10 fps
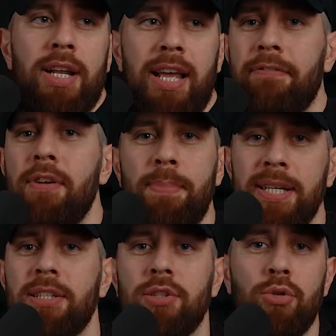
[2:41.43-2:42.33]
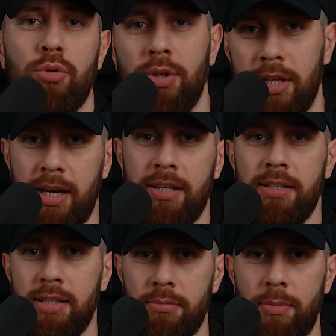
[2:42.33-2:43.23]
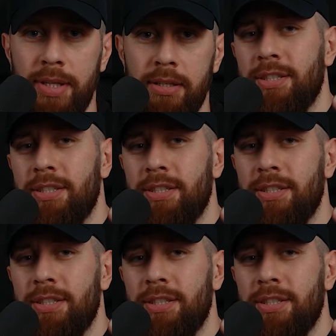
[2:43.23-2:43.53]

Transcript: weil er viel Besseres zu tun hat, gerade in diesem Moment.